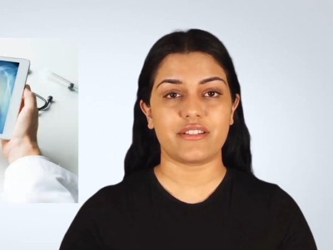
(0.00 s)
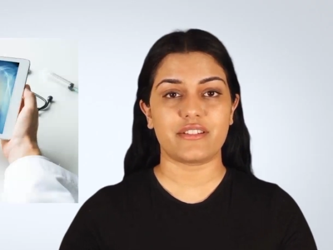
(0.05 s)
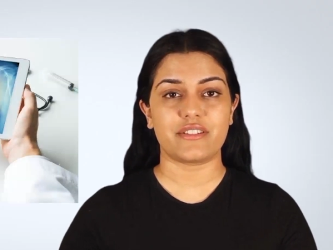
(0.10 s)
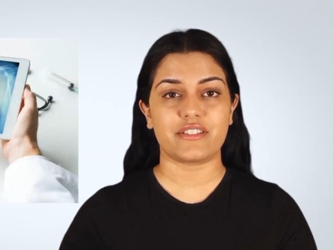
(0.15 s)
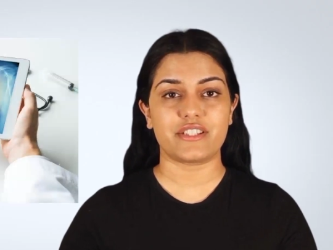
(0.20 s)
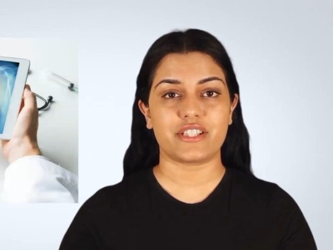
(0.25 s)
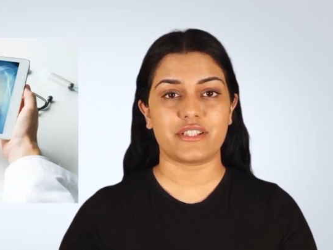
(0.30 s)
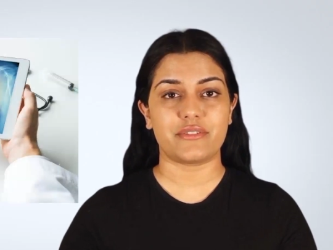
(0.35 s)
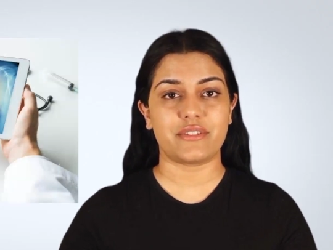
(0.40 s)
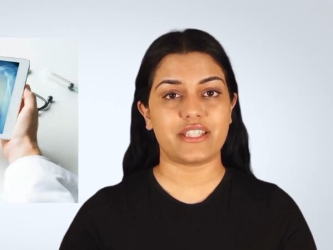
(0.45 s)

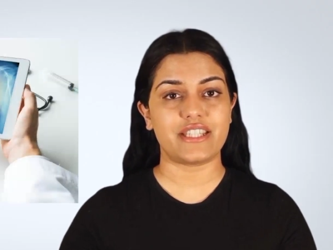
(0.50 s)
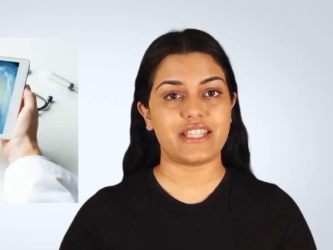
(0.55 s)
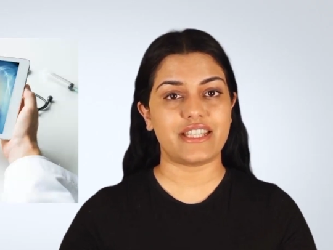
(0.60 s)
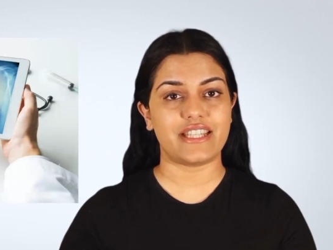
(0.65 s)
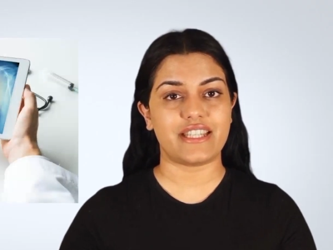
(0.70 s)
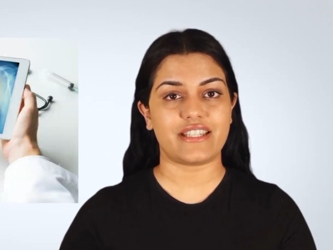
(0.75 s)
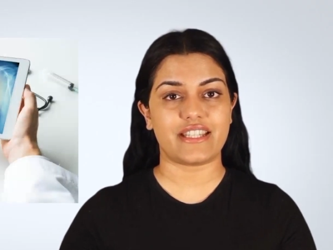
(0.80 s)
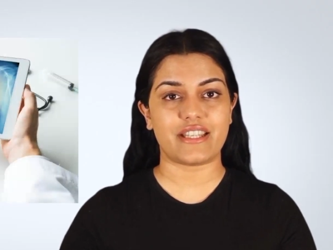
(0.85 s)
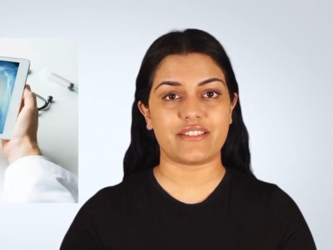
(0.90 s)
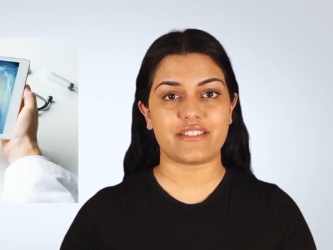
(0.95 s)

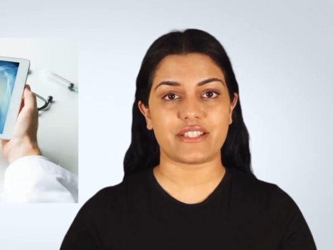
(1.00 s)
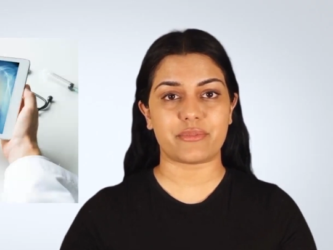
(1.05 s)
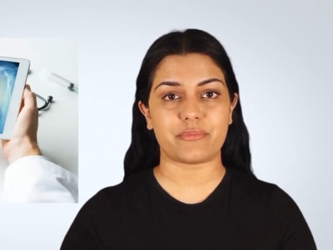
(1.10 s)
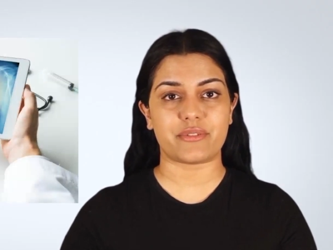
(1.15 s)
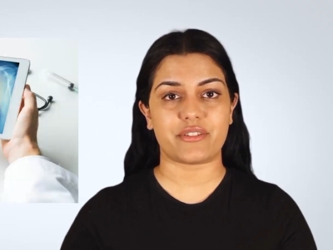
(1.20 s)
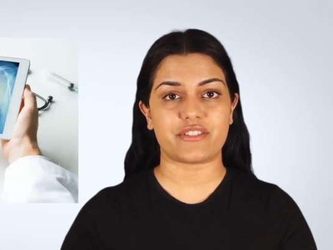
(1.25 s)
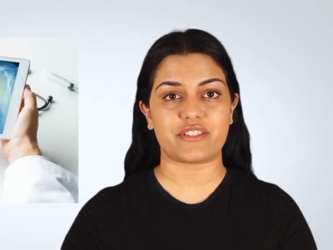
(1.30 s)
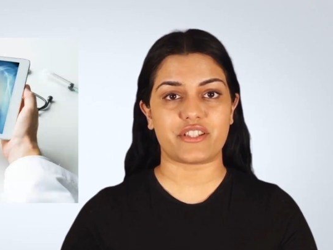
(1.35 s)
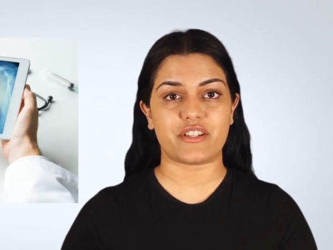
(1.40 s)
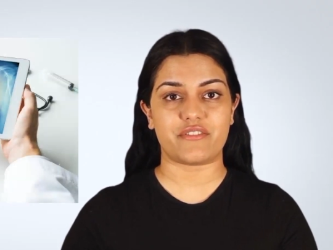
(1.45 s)
Prześwietlenia klatki
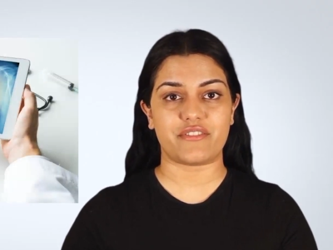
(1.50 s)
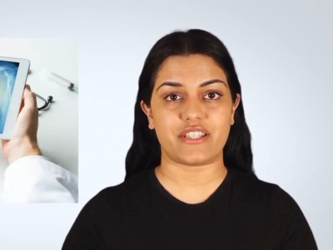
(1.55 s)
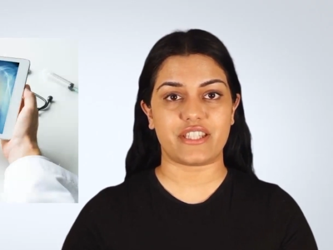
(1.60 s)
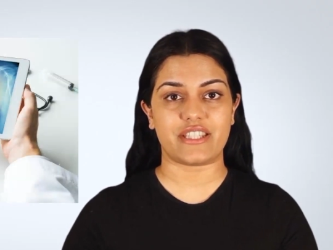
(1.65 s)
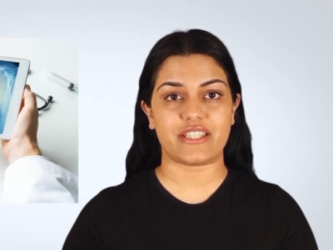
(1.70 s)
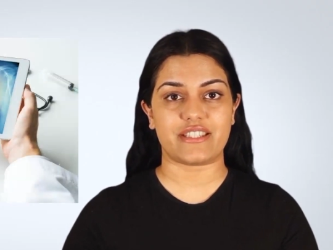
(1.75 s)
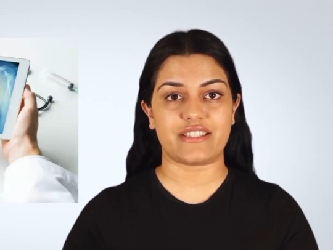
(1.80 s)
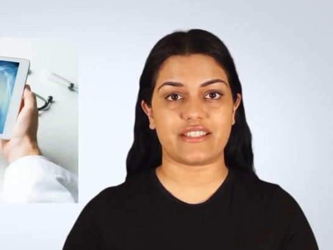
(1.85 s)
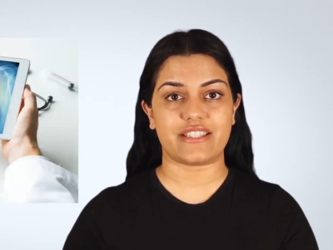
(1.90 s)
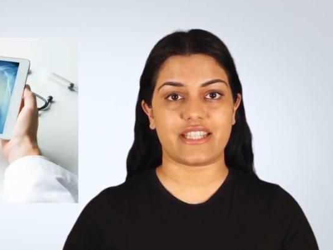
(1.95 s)

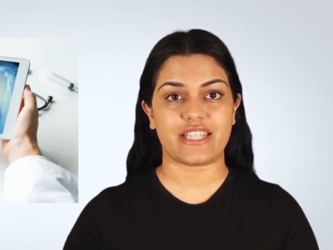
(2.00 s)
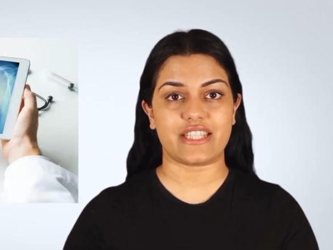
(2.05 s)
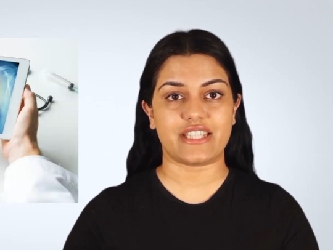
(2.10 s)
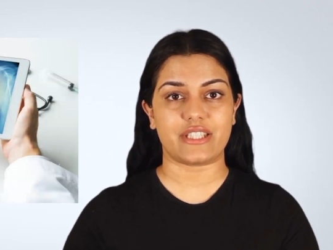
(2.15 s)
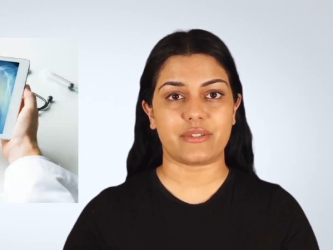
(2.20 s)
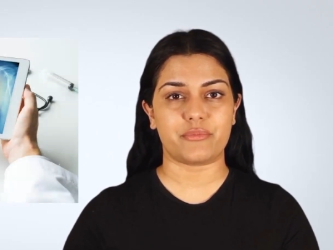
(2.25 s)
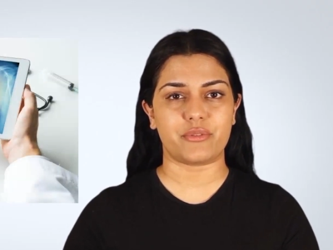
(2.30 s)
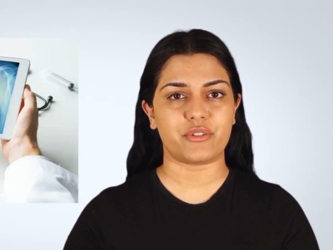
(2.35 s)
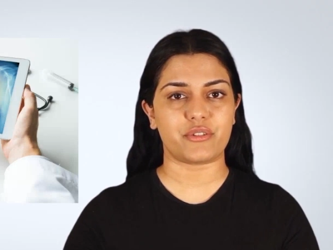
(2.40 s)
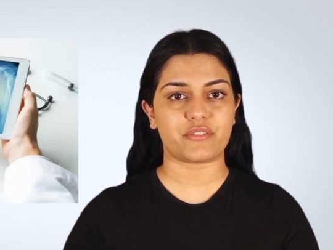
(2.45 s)
piersiowej i
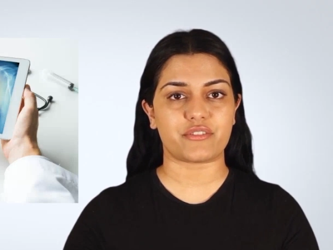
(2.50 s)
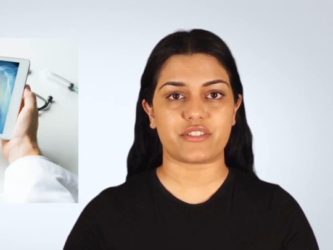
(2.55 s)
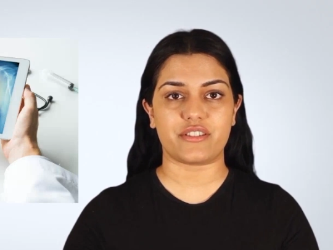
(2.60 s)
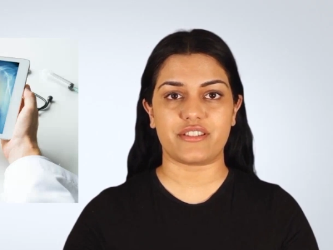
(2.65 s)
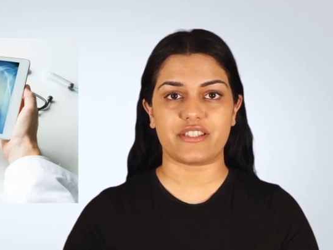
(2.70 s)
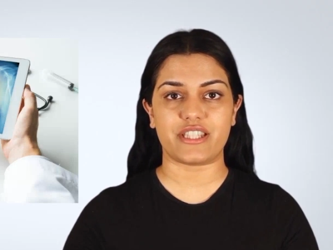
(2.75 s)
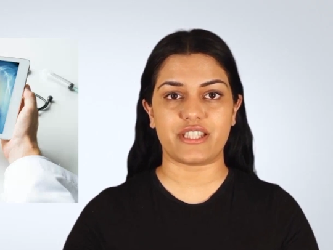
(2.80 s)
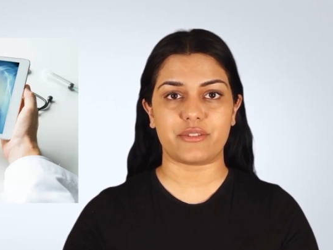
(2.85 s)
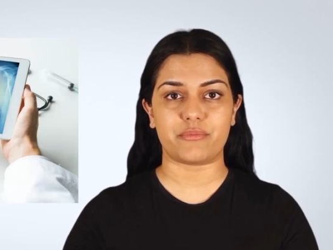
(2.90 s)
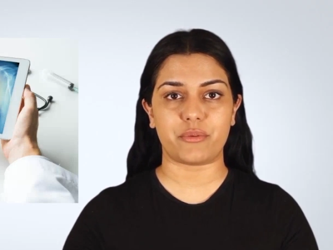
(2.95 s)
skejni mogą
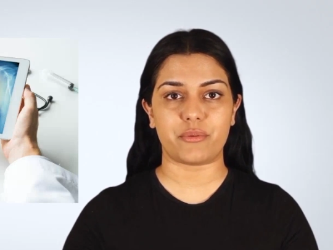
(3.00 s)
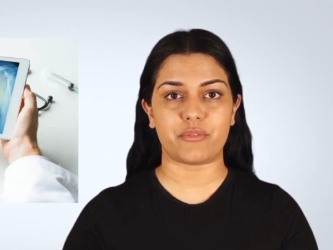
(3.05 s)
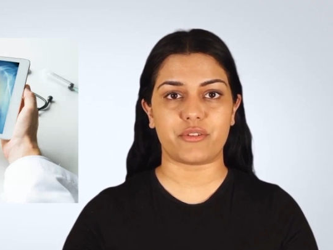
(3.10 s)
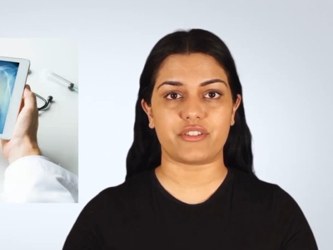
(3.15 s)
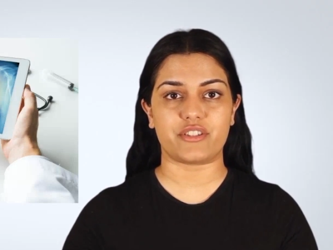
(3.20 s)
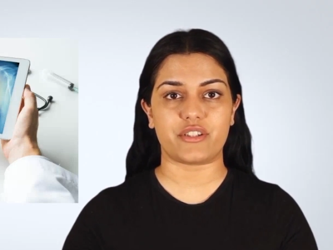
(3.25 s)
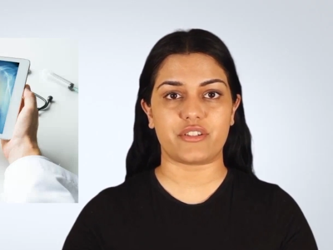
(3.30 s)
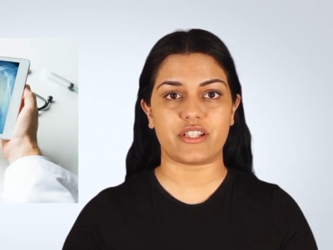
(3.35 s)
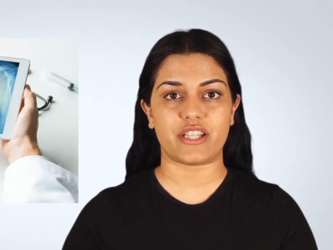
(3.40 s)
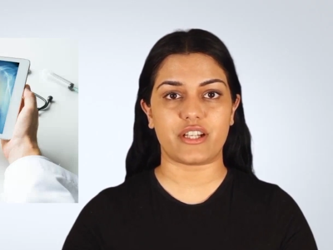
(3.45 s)
zostać
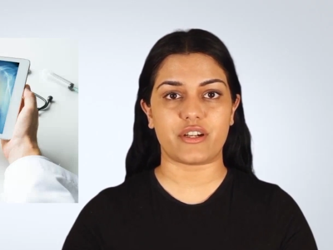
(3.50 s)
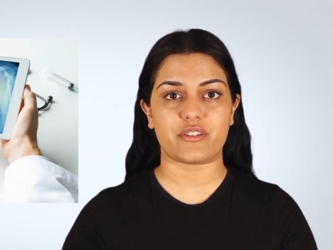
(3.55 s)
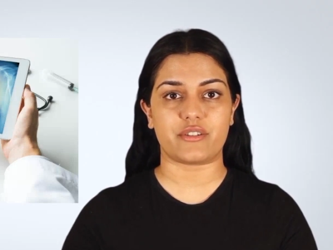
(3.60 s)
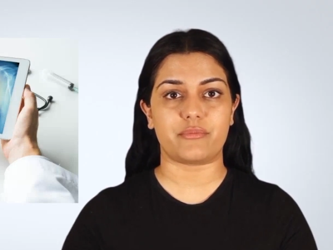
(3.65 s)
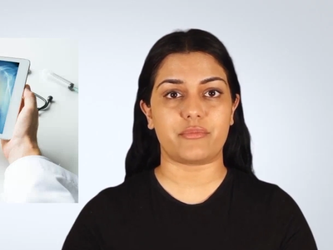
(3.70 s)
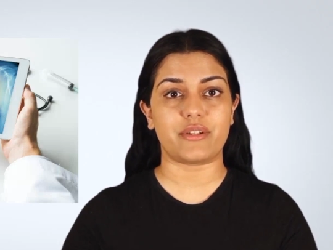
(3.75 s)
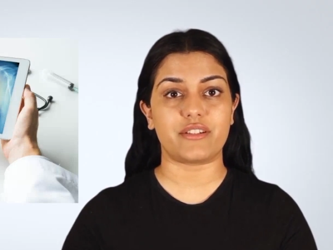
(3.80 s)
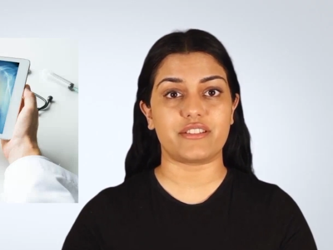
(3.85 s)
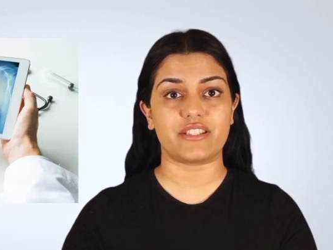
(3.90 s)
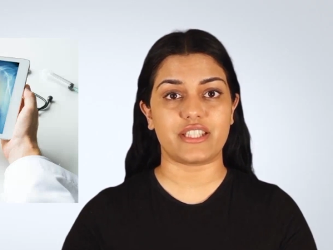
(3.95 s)
poproszone o
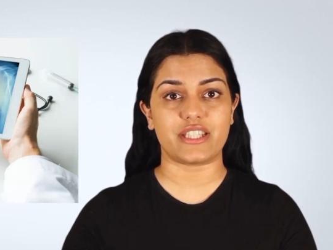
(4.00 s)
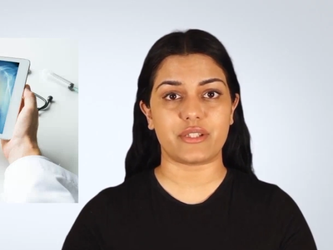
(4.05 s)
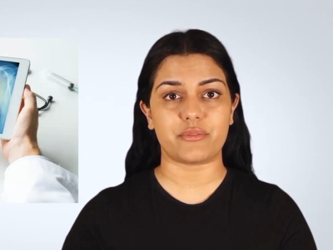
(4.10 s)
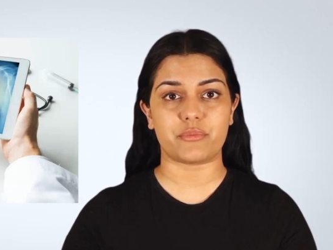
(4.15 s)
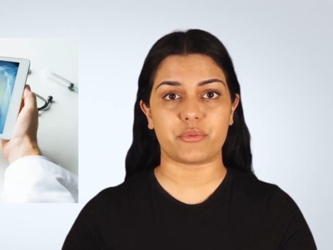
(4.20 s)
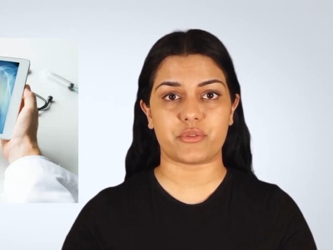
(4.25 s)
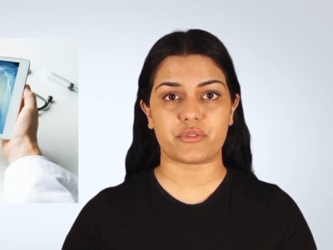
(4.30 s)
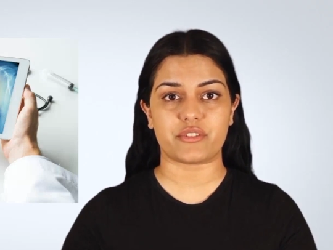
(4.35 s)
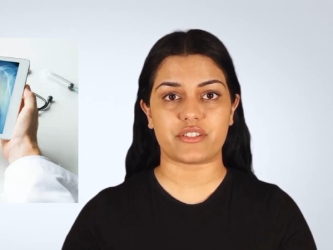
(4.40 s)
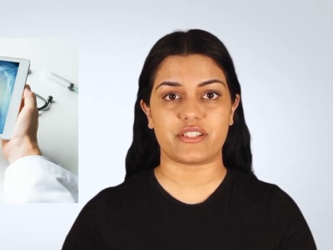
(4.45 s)
sprawdzenie
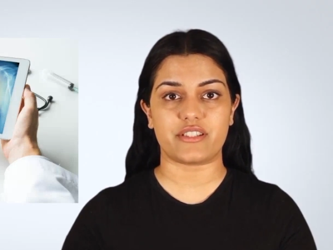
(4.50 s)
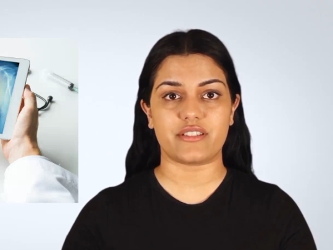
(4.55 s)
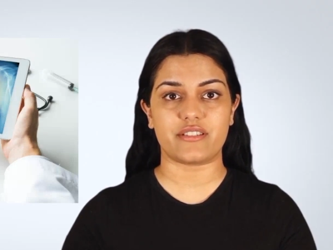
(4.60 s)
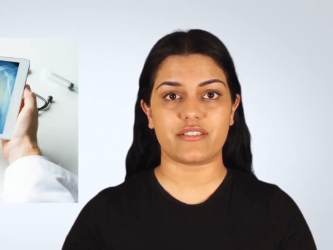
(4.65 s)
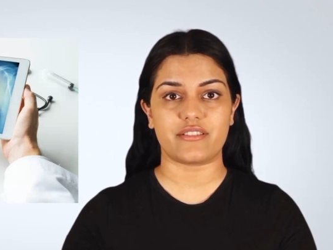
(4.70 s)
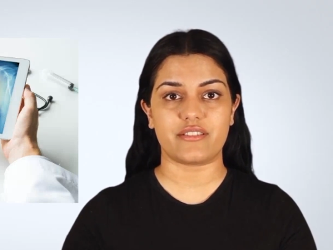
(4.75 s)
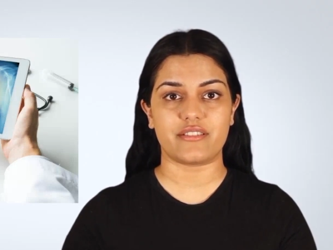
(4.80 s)
płuc.